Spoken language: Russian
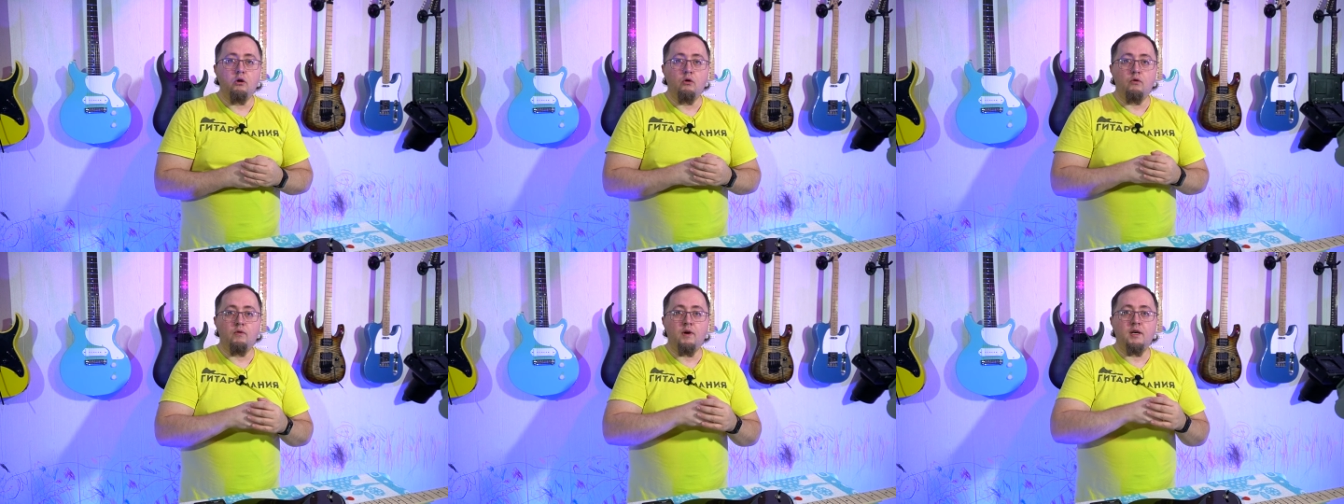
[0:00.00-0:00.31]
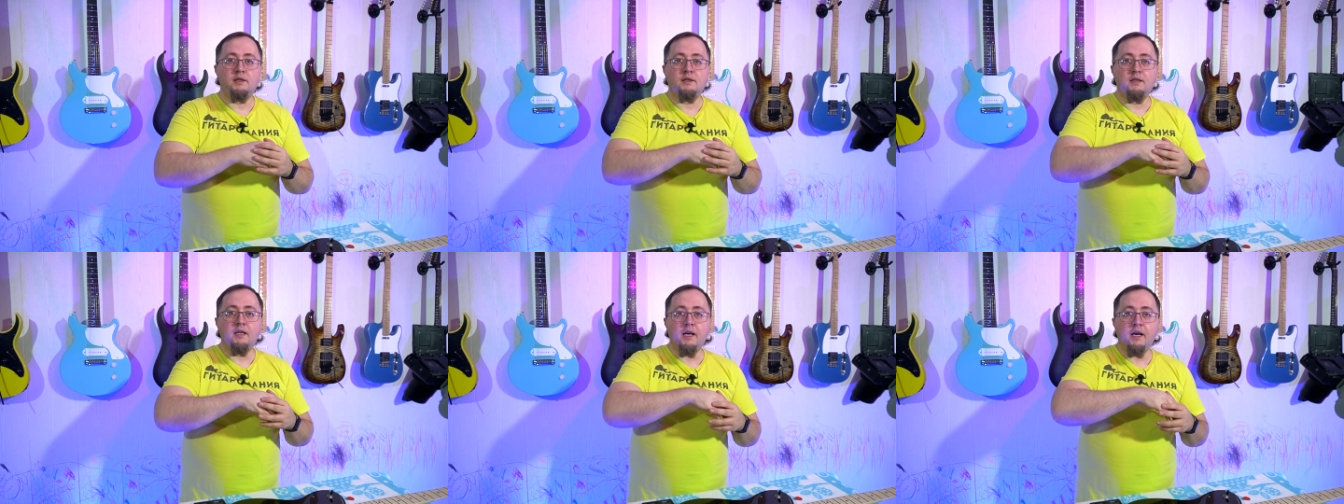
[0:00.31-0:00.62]
у
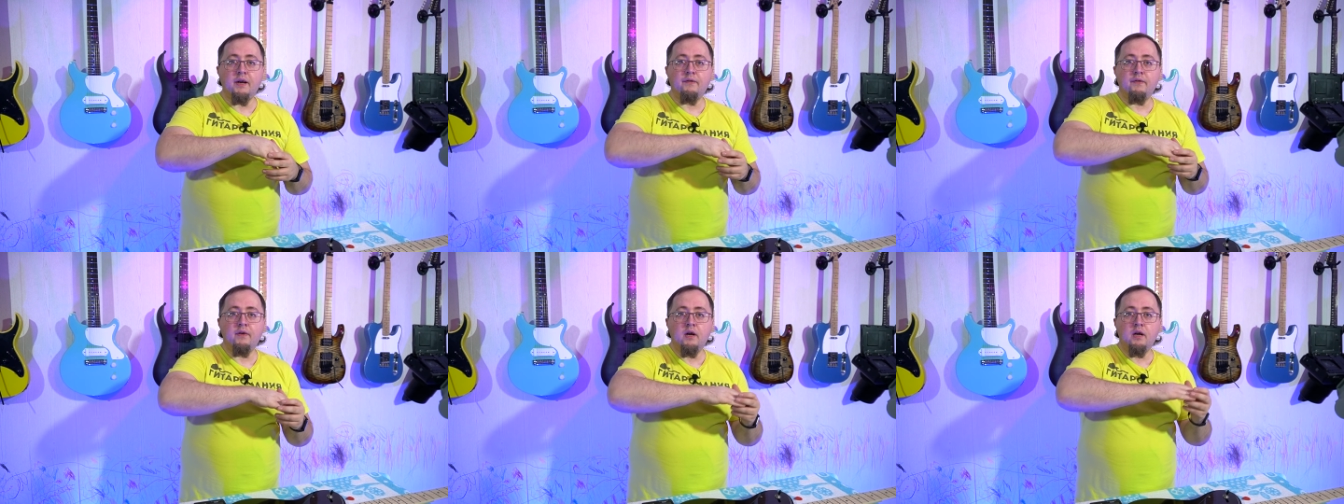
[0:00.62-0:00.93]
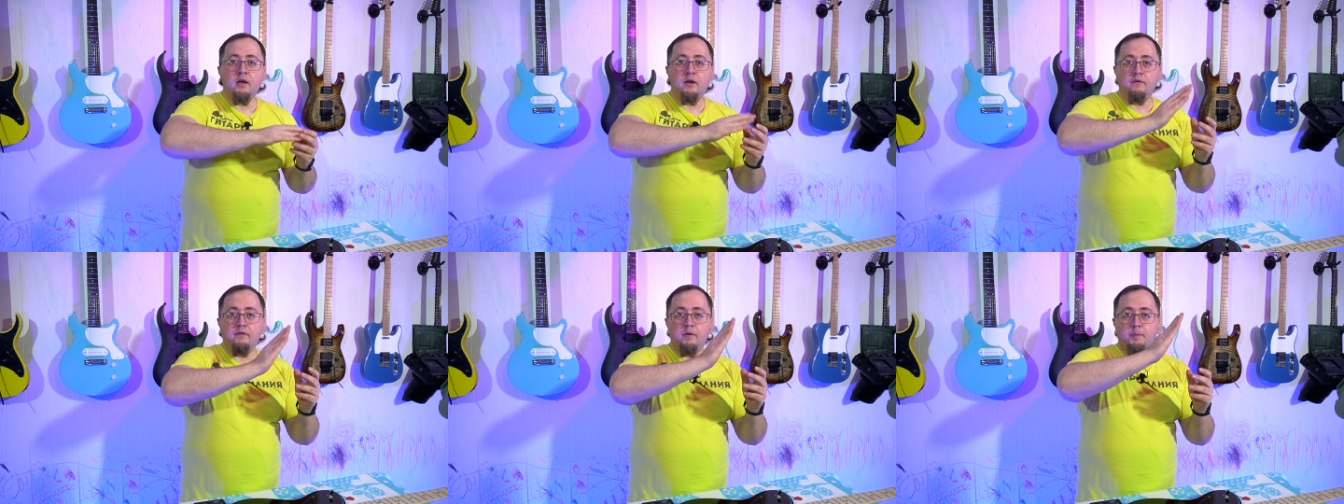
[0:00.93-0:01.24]
вас гриф
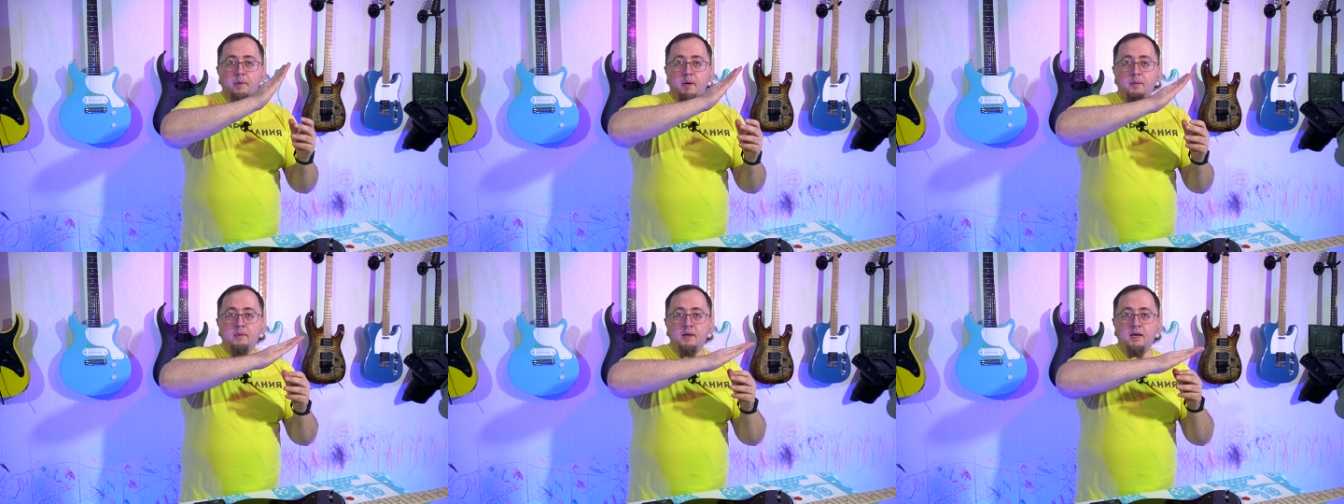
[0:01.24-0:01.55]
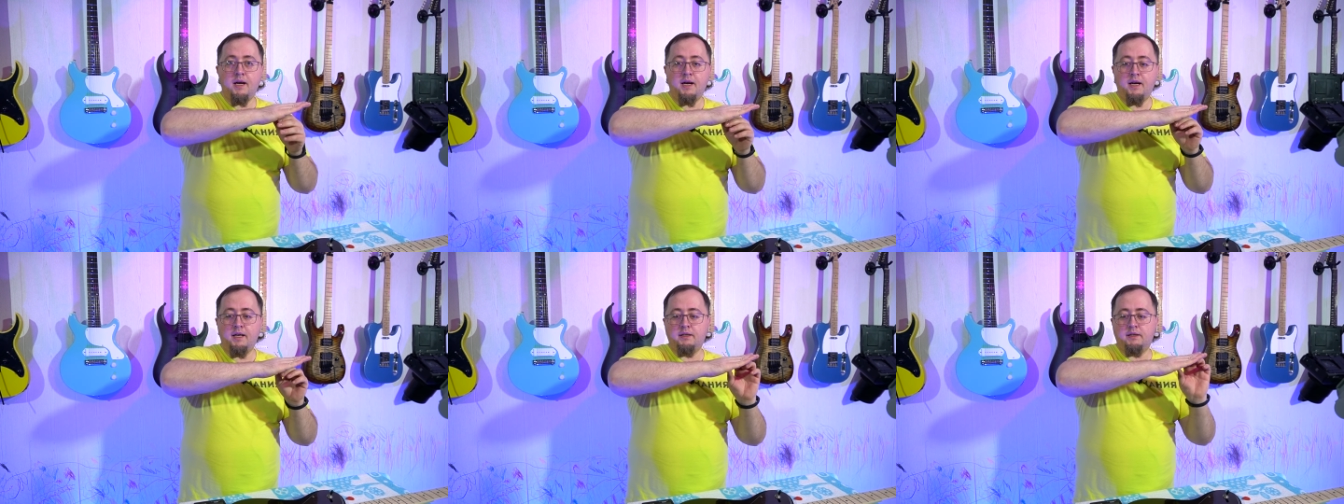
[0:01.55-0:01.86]

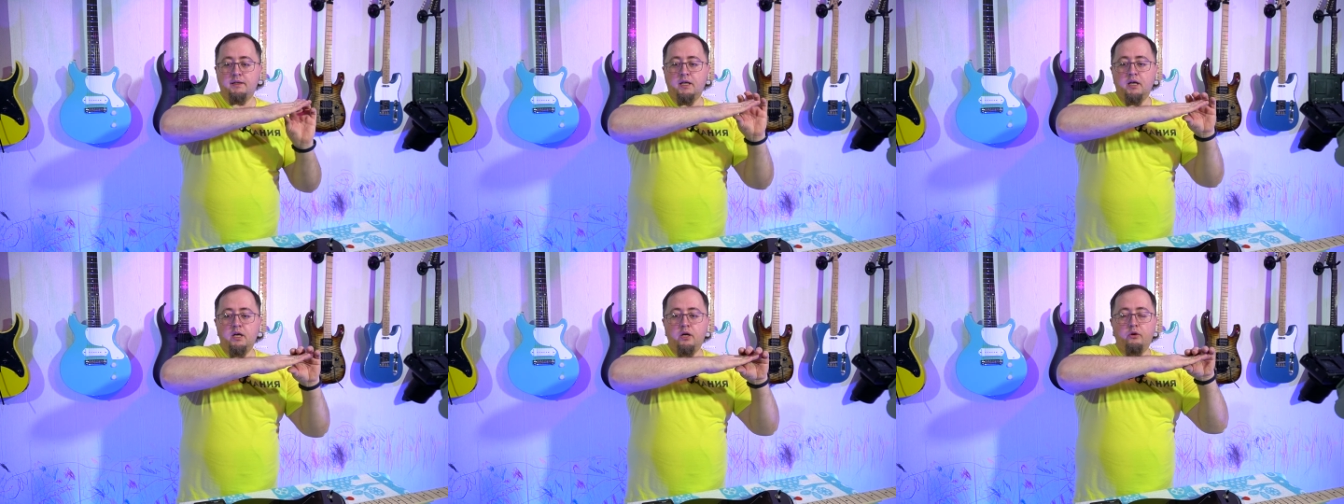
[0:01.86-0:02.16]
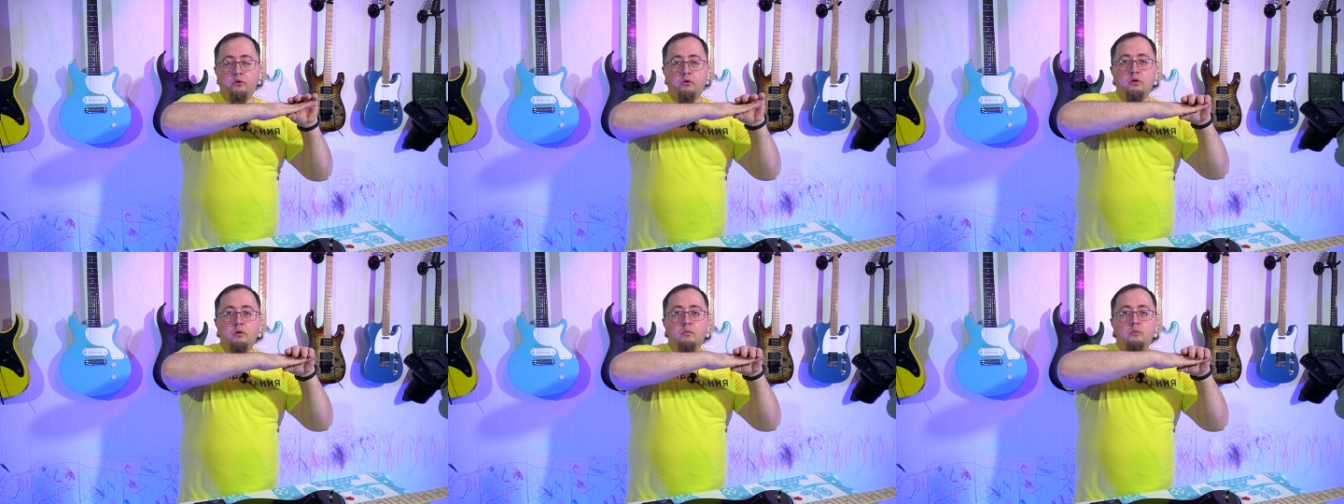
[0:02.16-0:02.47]
выпрямляется,
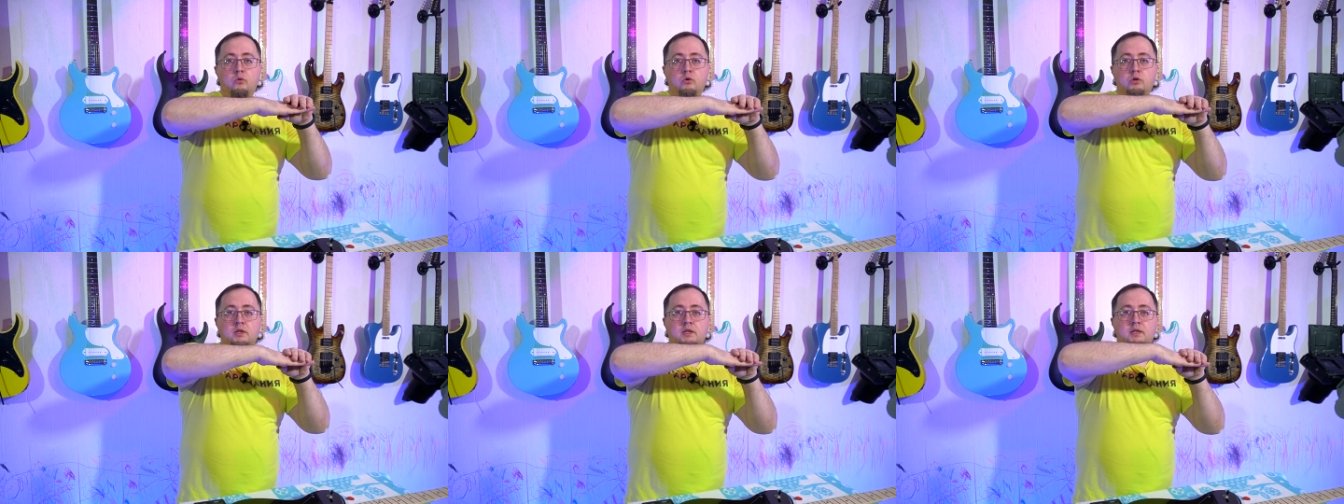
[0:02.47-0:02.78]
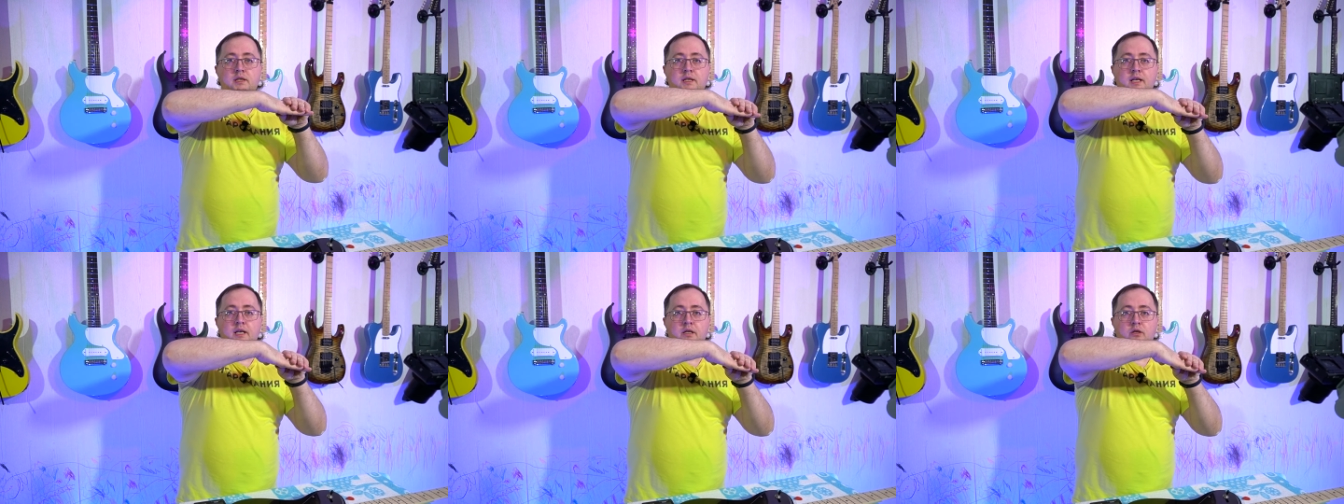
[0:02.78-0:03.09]
и он может
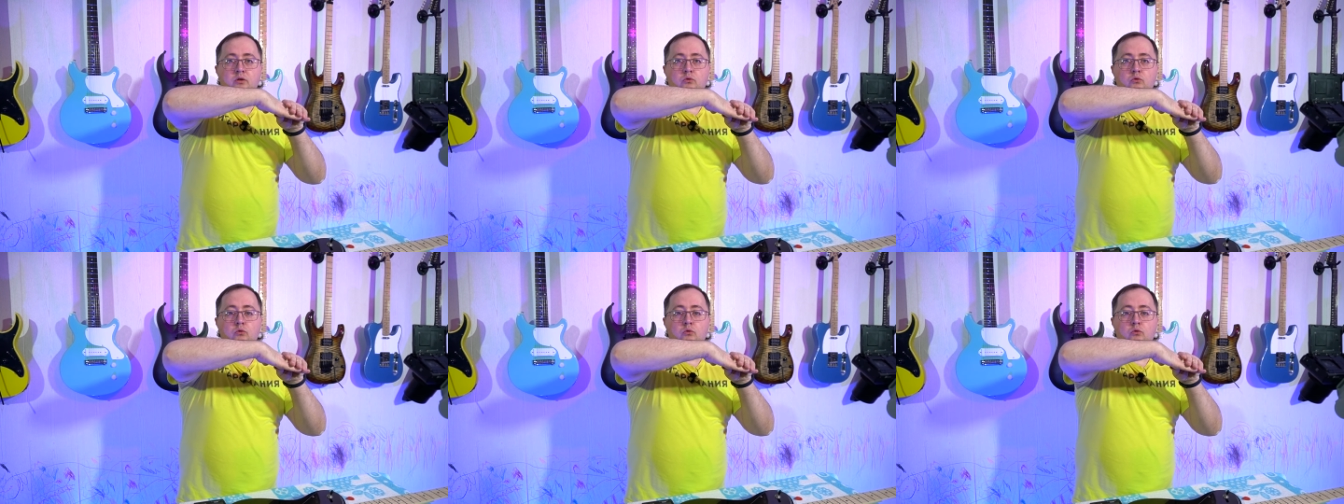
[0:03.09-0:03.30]
стать